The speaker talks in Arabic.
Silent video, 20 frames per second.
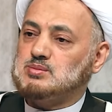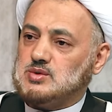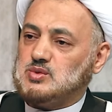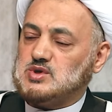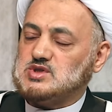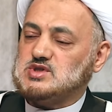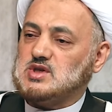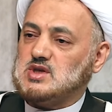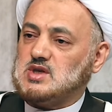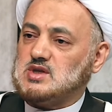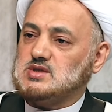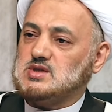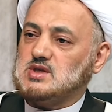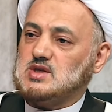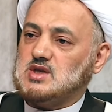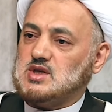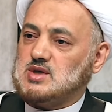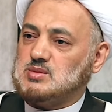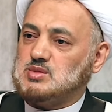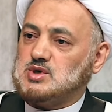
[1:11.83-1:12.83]
وصلت
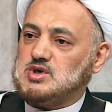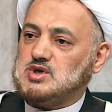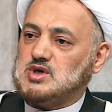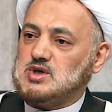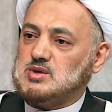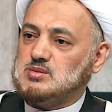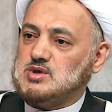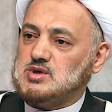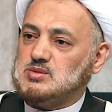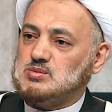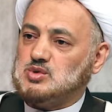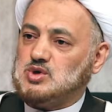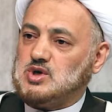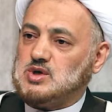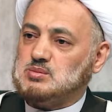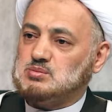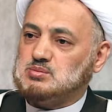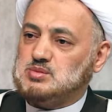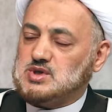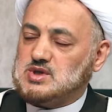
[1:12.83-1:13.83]
إلى مقام
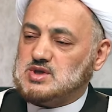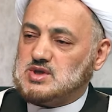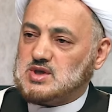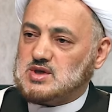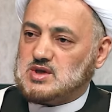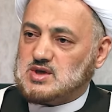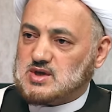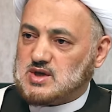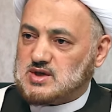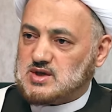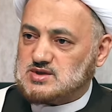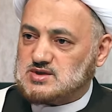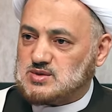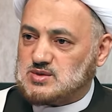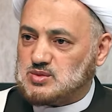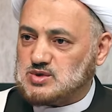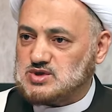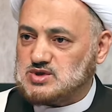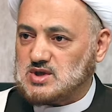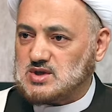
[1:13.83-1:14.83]
المحبين لله عز
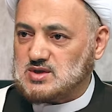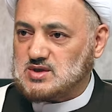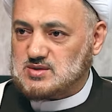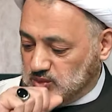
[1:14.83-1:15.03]
وجل